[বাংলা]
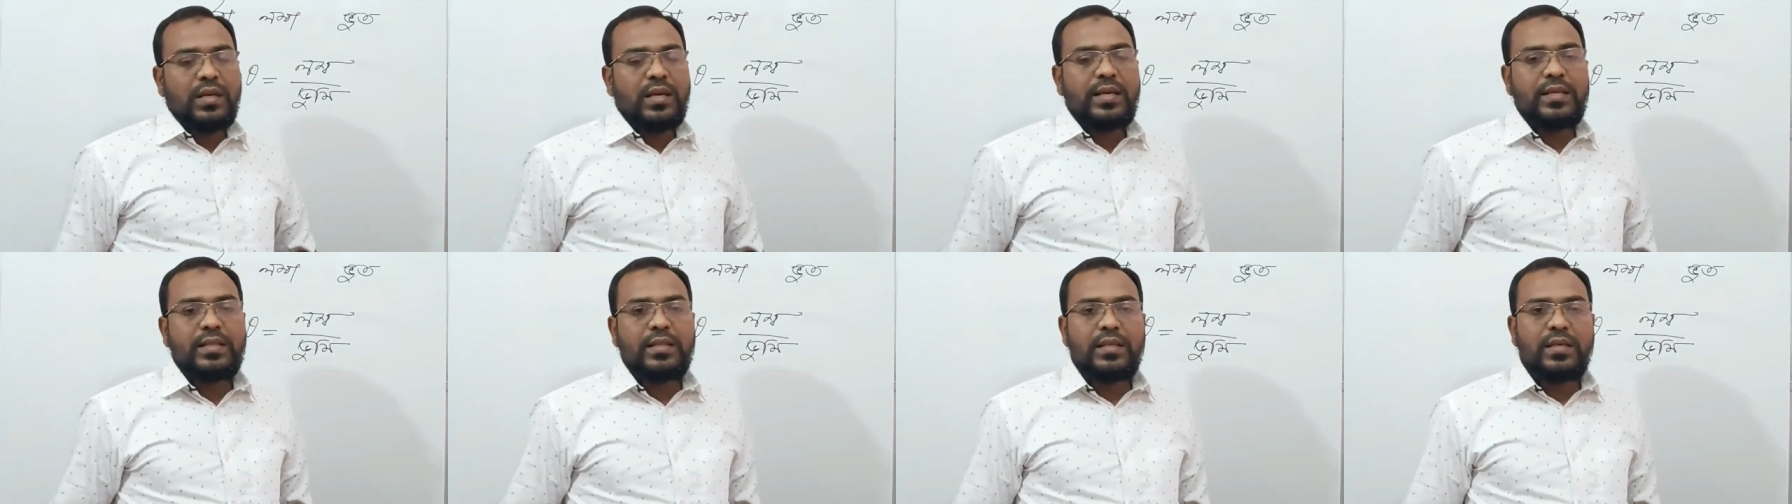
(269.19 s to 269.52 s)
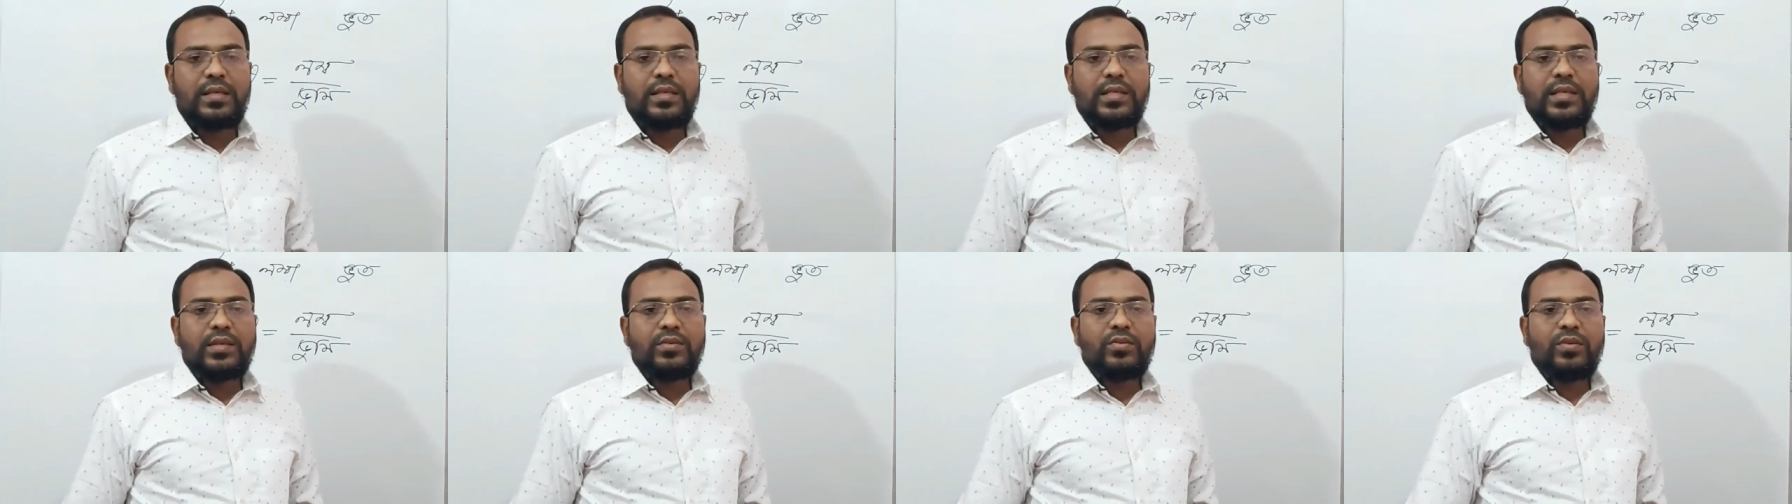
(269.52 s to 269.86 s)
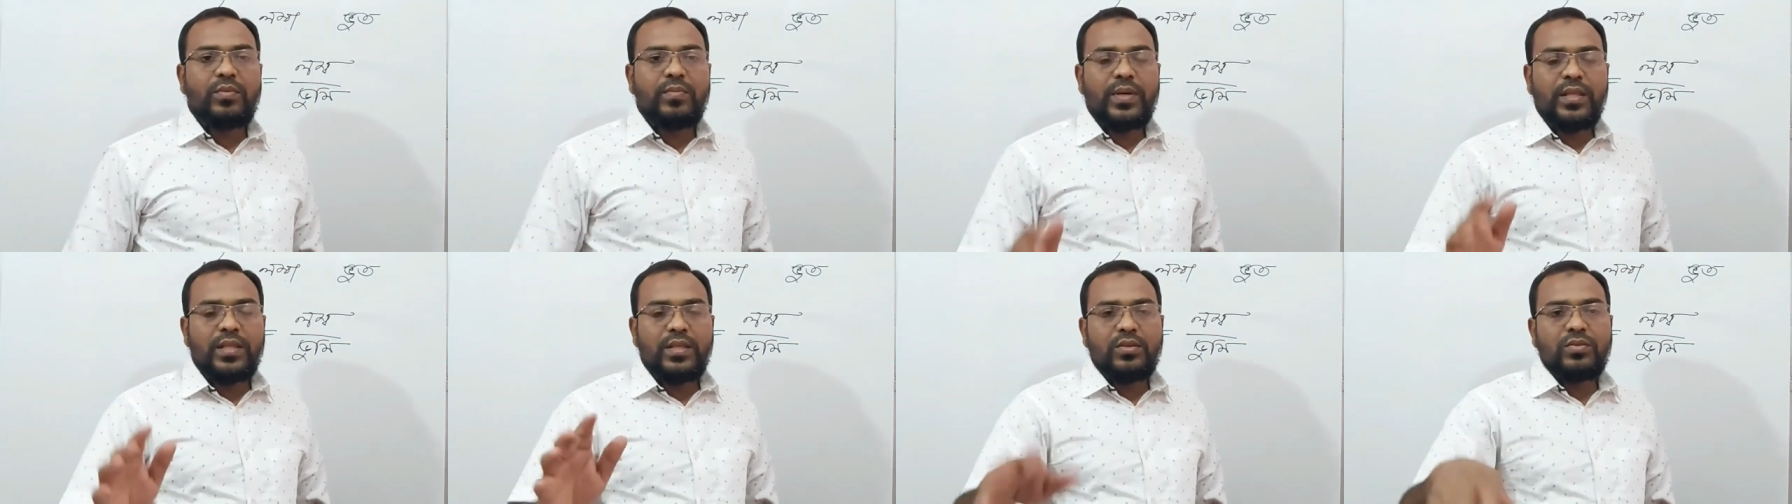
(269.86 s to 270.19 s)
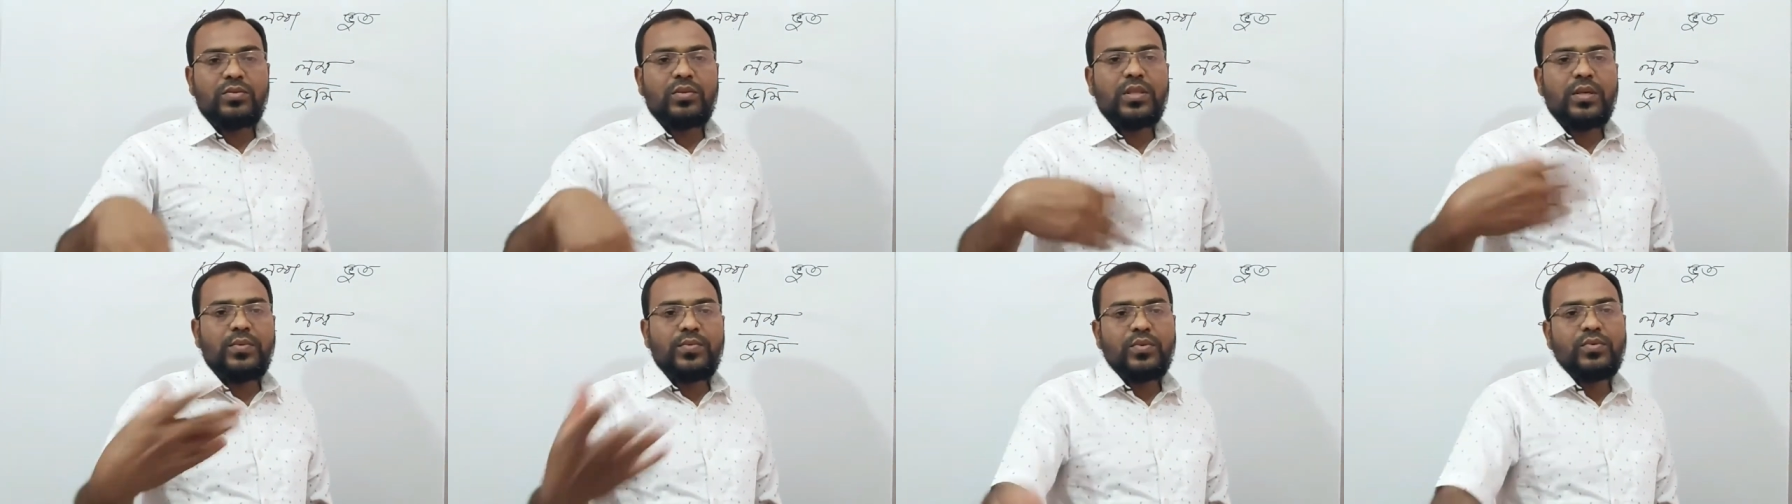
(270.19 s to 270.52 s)
এই তিনটা অনুপাতকে
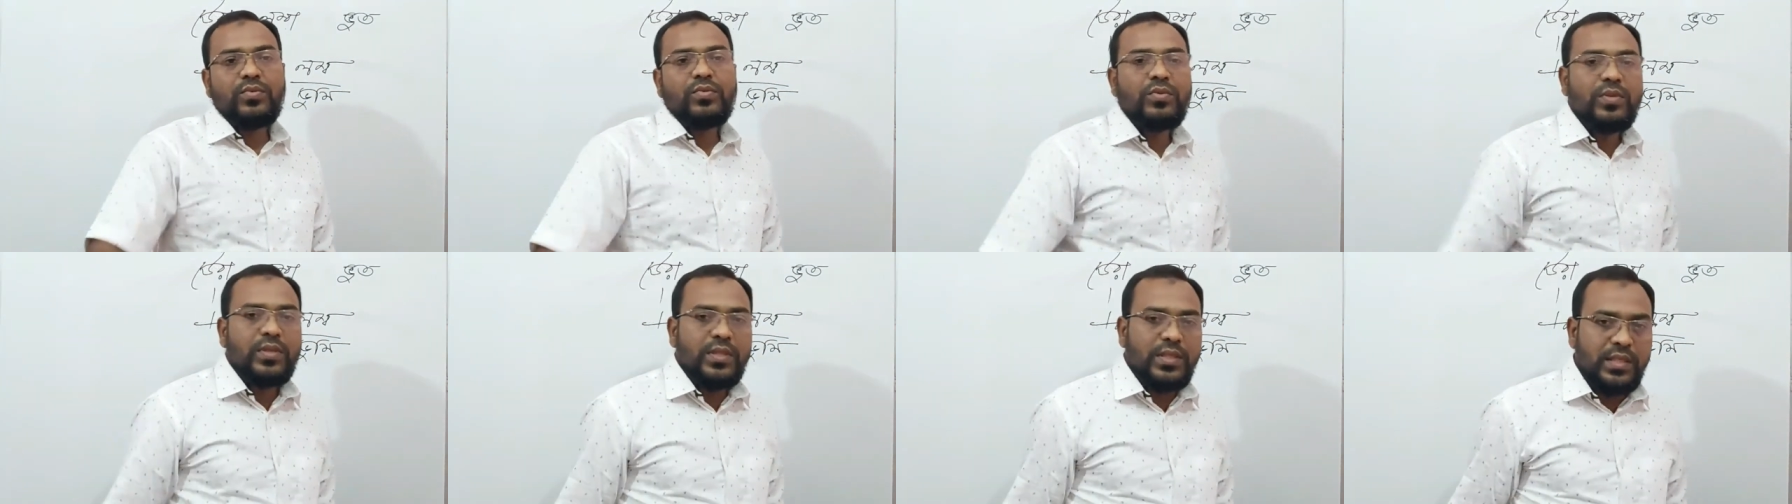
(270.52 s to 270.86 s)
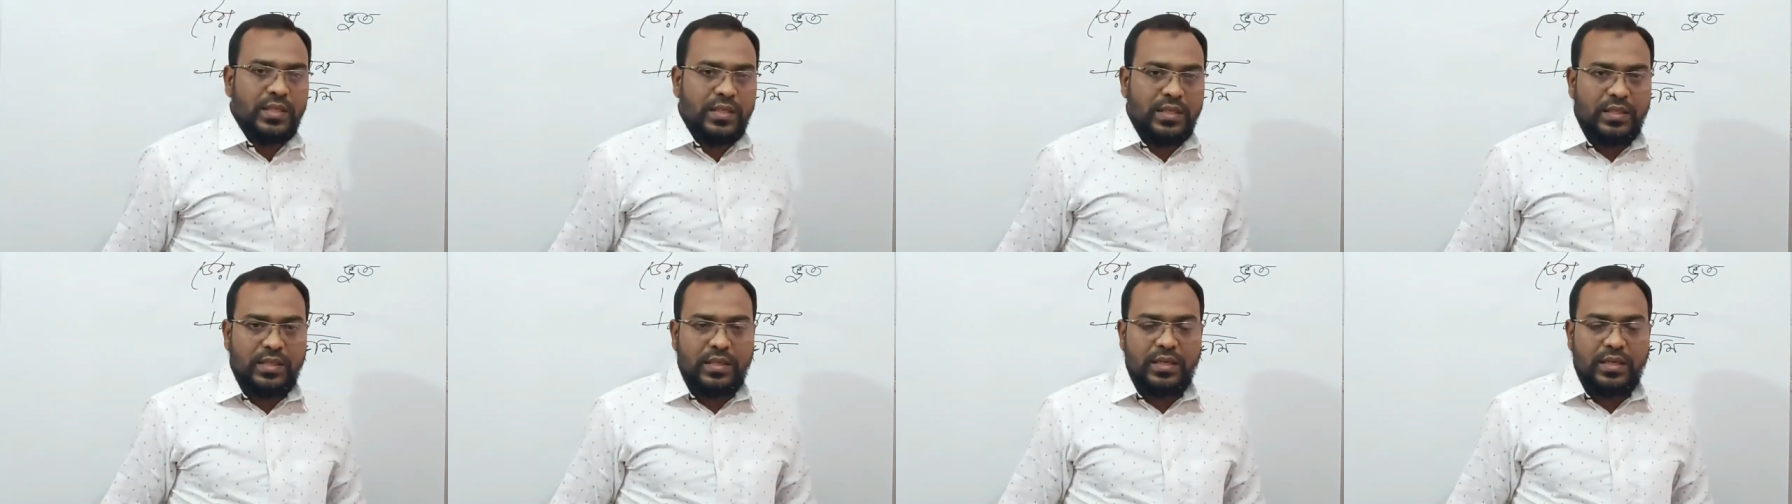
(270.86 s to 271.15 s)
যদি আমি উল্টিয়ে